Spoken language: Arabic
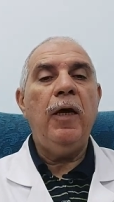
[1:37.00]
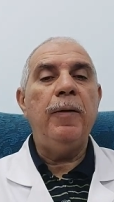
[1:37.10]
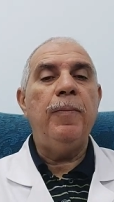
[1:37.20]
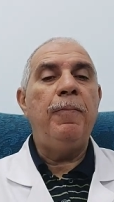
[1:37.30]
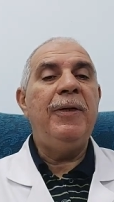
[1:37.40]

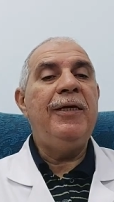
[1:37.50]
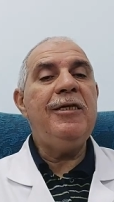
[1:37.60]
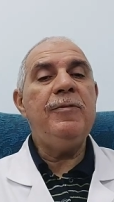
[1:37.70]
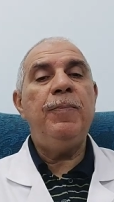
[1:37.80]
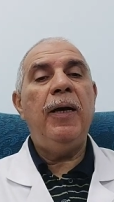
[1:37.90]
طيب
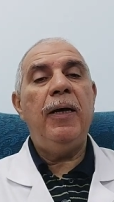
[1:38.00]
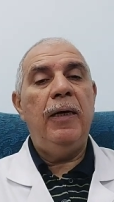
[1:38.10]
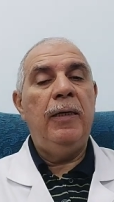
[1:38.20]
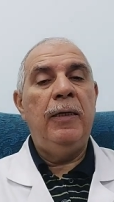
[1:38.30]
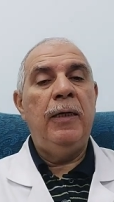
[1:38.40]

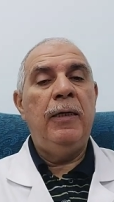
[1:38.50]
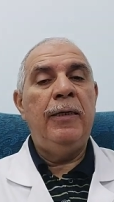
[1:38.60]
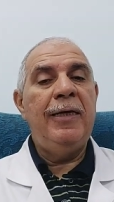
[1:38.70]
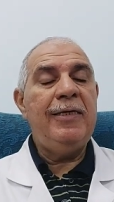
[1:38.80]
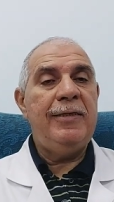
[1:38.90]
بالنسبة
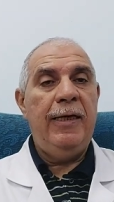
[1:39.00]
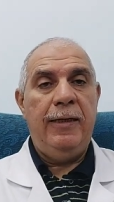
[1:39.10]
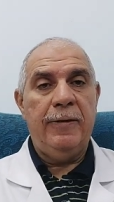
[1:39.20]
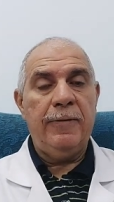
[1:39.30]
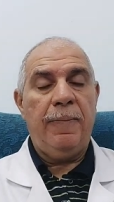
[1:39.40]
للناس
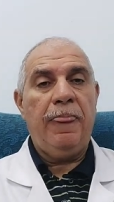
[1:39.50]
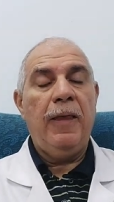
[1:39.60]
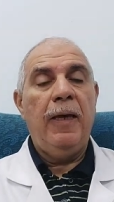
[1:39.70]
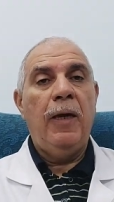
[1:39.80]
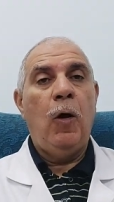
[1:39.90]
دهيت
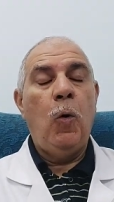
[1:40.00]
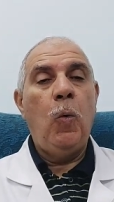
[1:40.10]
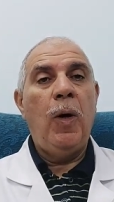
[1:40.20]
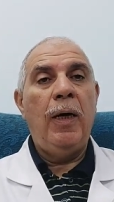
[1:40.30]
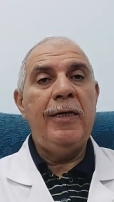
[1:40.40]

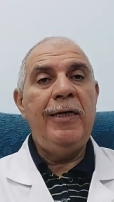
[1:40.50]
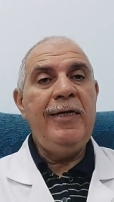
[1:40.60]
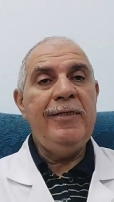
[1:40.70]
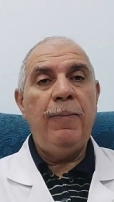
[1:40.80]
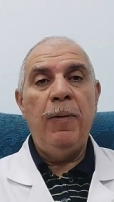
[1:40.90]
هو
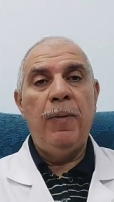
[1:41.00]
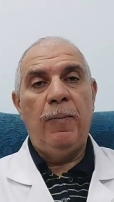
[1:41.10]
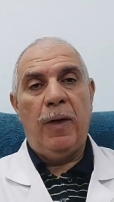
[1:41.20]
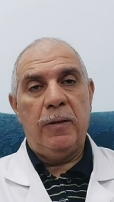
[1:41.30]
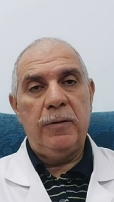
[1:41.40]
ايه سبب
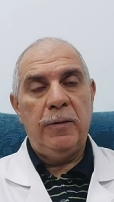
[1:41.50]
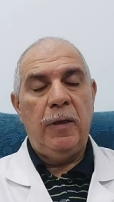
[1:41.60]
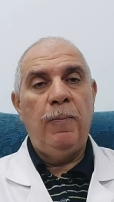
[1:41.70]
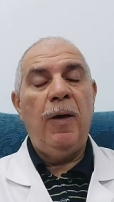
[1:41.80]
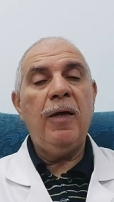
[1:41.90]
المرض
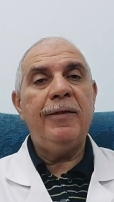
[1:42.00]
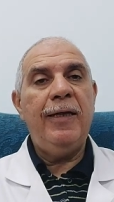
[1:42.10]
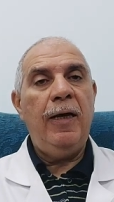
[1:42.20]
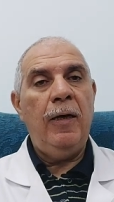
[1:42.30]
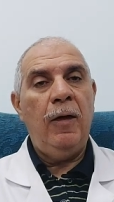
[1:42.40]
المرض
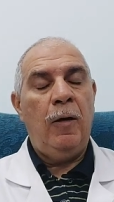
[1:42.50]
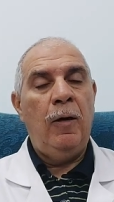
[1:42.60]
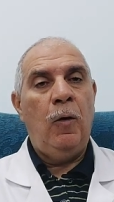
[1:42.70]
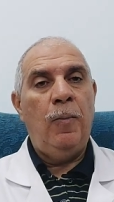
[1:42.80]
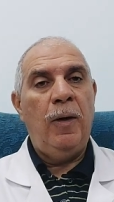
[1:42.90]
ده
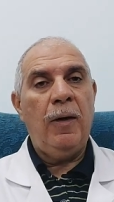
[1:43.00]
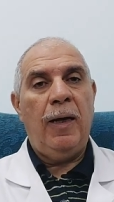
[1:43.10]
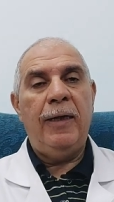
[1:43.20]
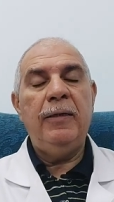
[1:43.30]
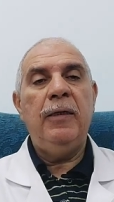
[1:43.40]
عبارة
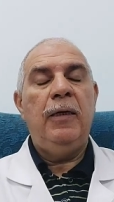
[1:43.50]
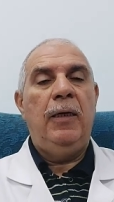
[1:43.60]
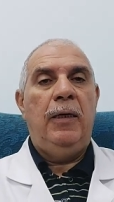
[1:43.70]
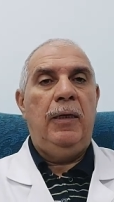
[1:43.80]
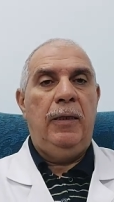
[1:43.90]
عن
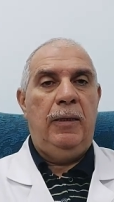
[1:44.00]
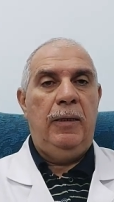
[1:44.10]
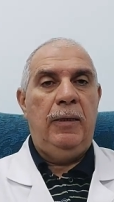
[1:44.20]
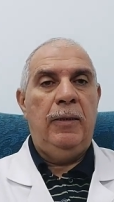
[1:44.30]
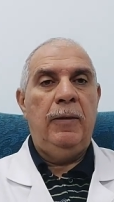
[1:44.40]

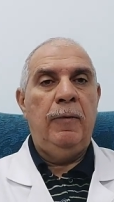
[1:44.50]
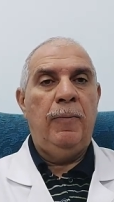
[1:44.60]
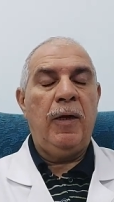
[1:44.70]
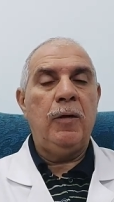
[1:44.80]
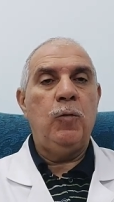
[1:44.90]
آه،
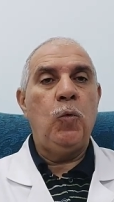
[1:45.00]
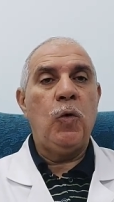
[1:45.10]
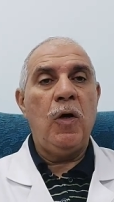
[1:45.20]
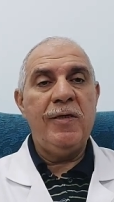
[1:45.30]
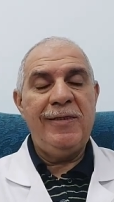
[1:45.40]
مرض
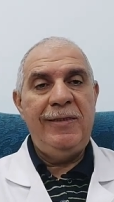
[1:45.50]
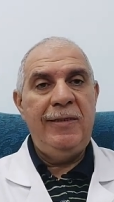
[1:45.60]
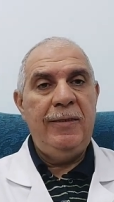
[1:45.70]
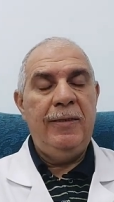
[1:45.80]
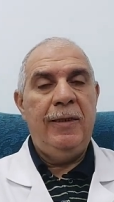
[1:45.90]

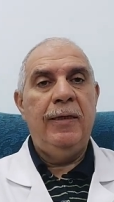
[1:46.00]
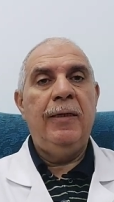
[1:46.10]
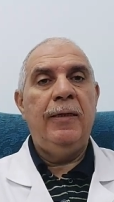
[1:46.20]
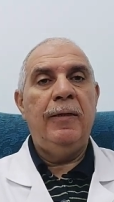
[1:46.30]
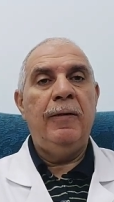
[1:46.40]
وراثي
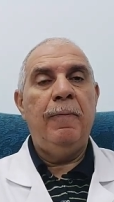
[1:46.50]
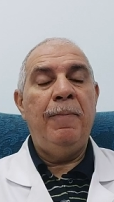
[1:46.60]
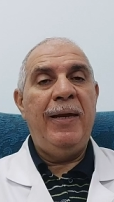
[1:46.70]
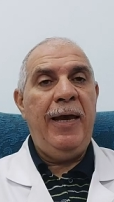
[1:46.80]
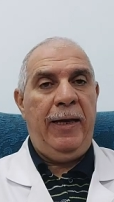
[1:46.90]
آه،
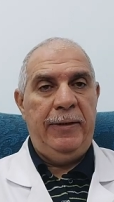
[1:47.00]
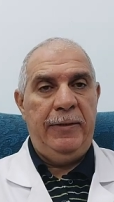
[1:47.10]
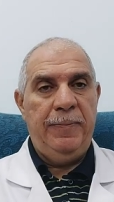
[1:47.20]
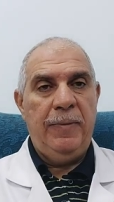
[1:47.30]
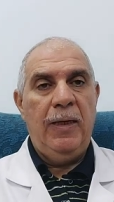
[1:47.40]

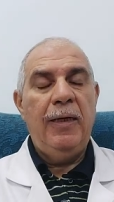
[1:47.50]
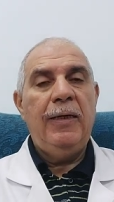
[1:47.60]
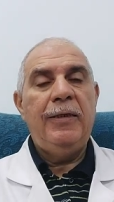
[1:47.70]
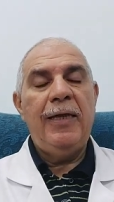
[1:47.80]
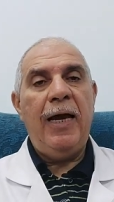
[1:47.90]
مناعي
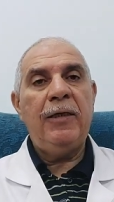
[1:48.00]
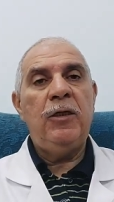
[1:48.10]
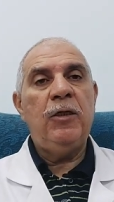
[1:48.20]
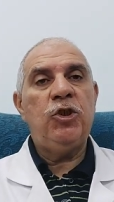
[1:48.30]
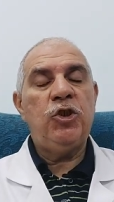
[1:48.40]

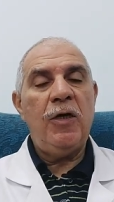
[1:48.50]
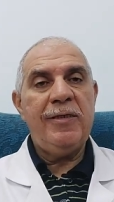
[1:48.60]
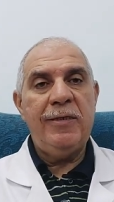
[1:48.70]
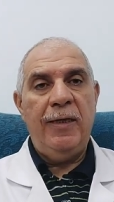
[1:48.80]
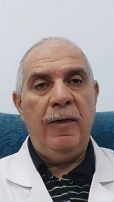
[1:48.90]
يعني
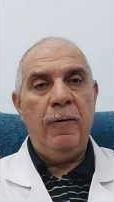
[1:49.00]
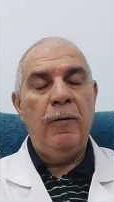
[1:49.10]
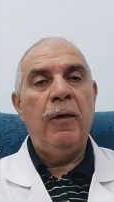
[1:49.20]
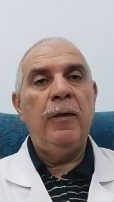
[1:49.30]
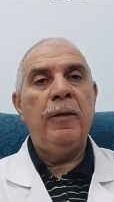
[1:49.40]
الشخص ده
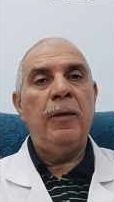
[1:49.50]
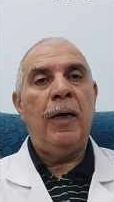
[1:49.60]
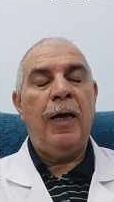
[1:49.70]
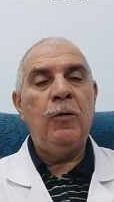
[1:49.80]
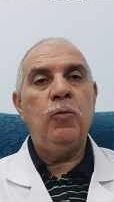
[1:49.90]

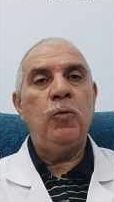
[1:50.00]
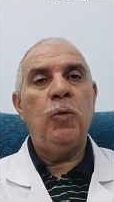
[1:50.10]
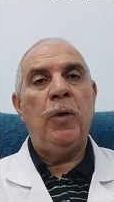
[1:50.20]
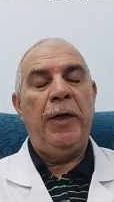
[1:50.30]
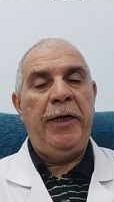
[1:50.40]
آه،
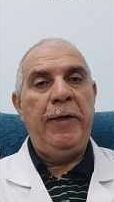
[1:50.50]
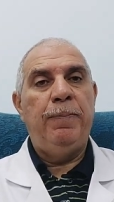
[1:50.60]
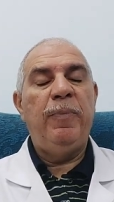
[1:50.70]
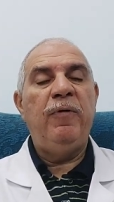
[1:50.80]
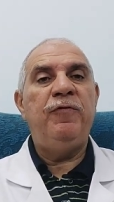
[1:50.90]
عنده
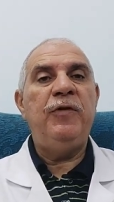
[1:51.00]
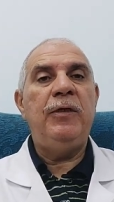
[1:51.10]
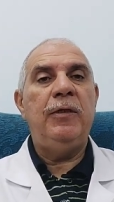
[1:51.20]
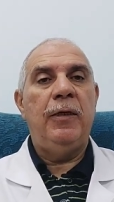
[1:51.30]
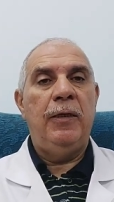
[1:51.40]
عيب
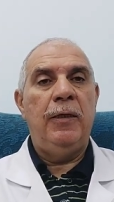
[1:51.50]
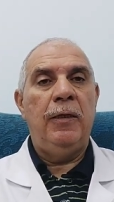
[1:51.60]
في